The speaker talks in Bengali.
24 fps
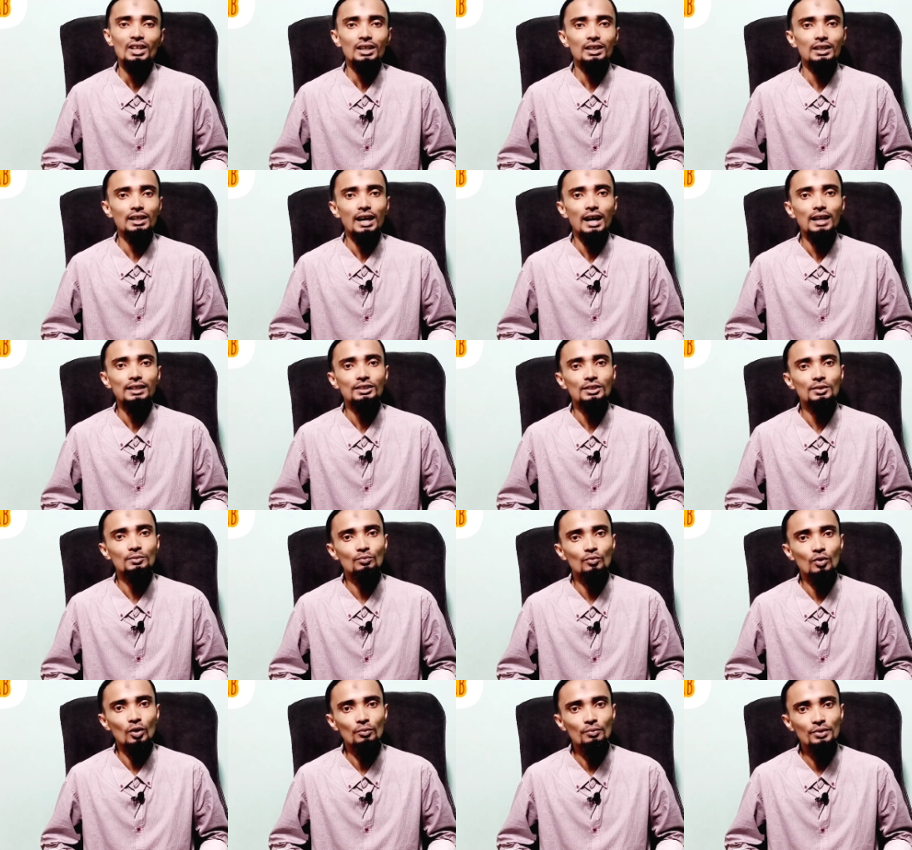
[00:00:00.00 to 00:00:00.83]
তাদের
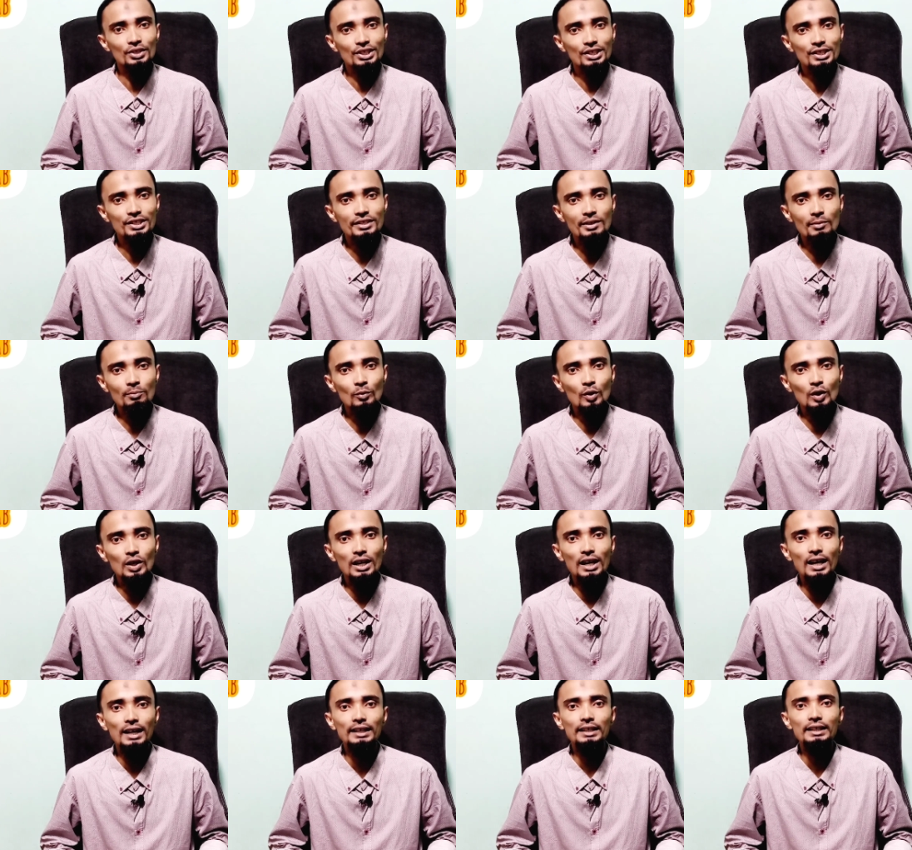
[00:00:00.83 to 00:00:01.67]
প্রফিট হিসাব
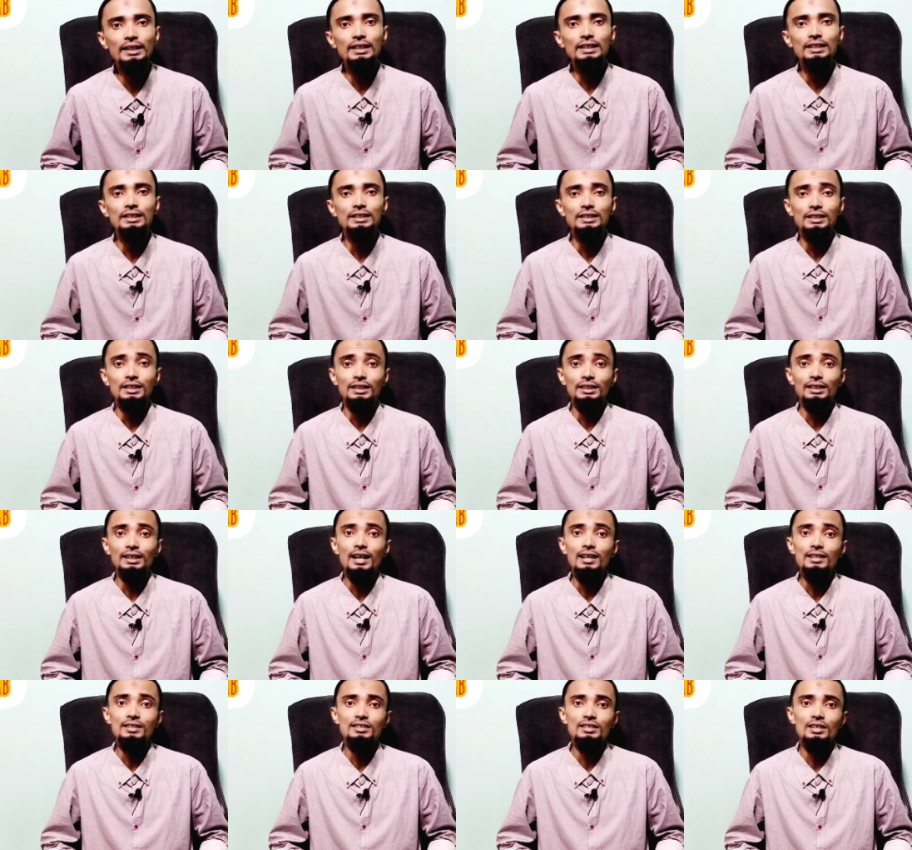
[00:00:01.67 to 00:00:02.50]
করার আগে
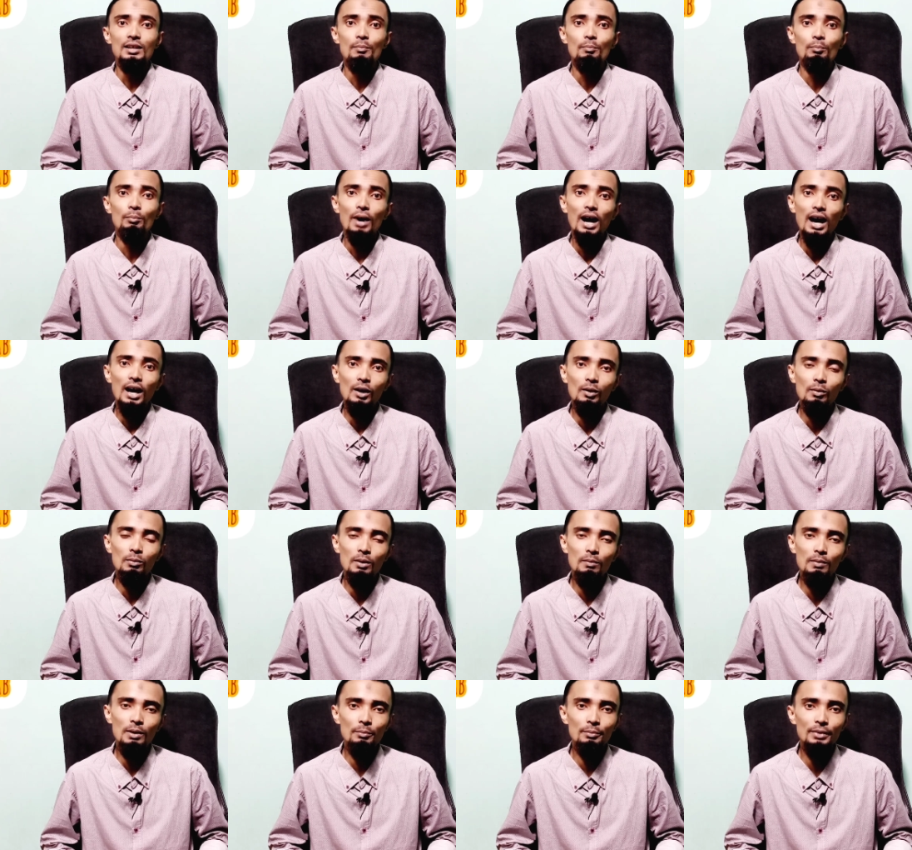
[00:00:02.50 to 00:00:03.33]
কাজটা
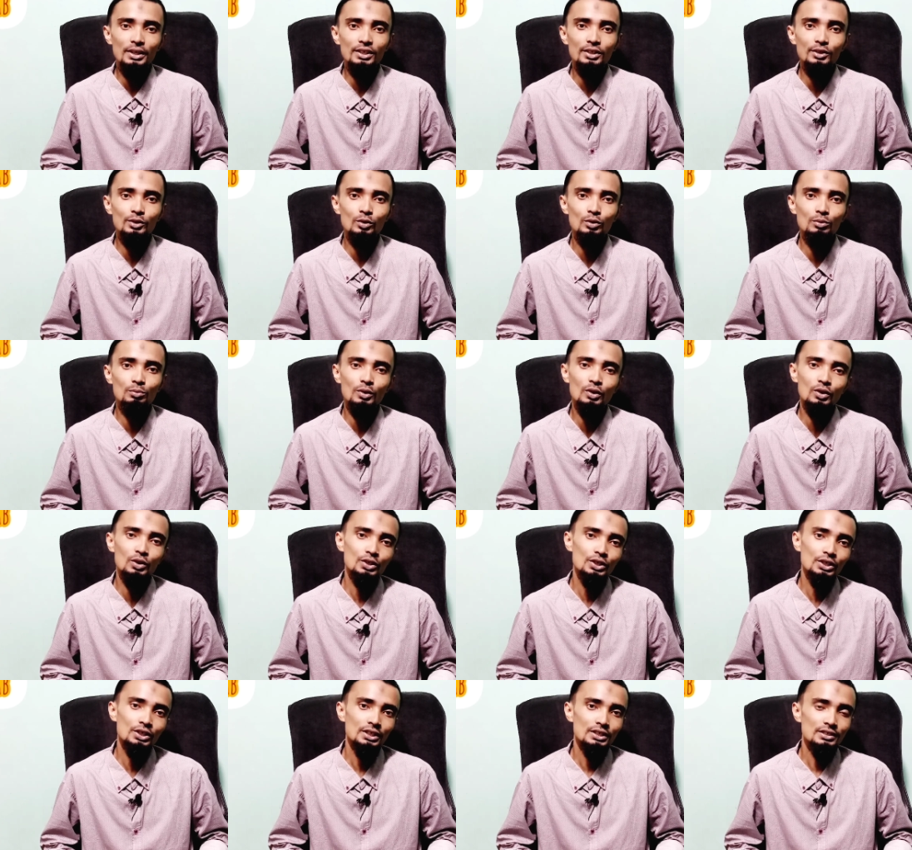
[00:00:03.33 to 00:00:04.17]
ভালোভাবে আমরা কী করব
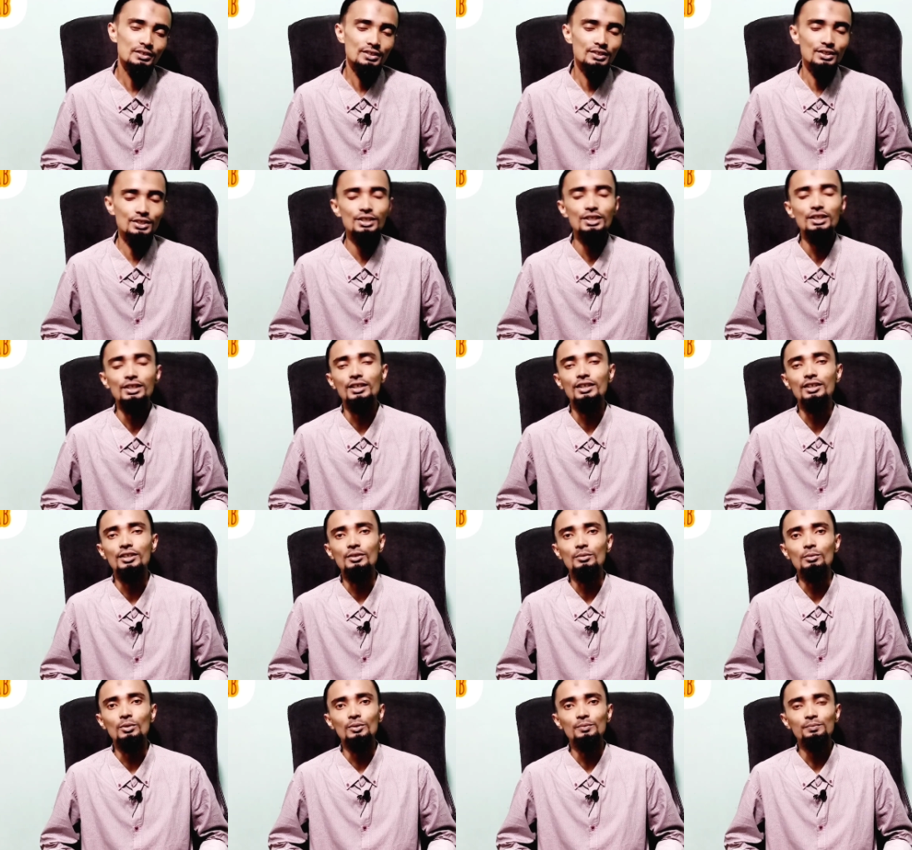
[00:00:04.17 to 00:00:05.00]
শিখে
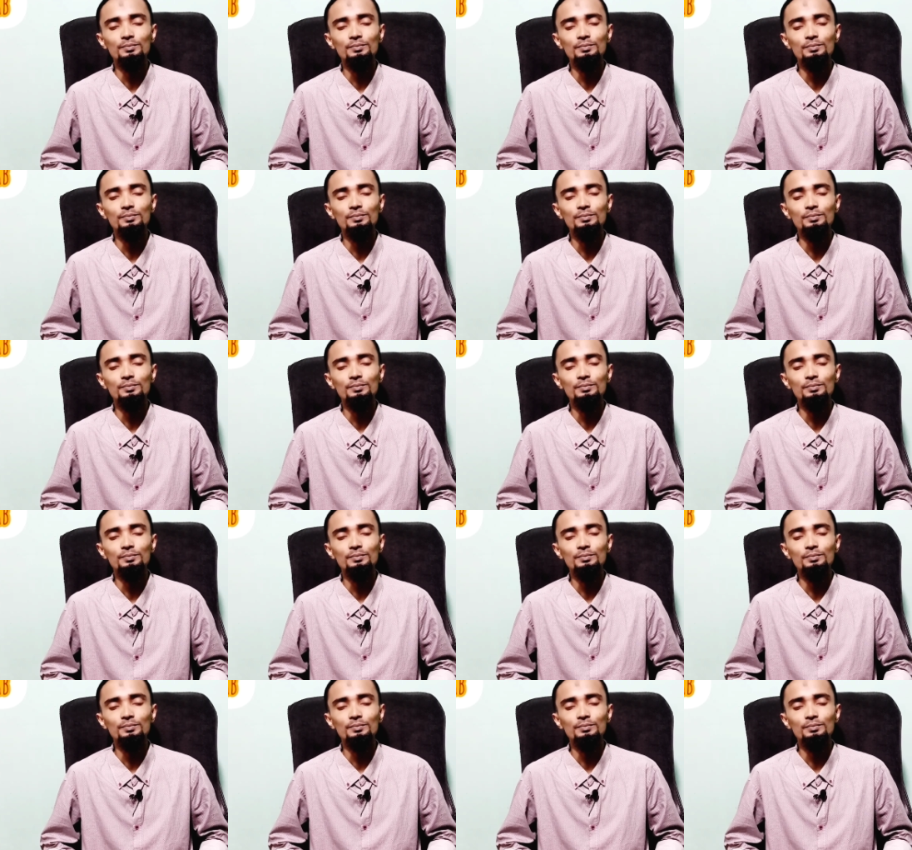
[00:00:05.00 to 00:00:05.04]
নিব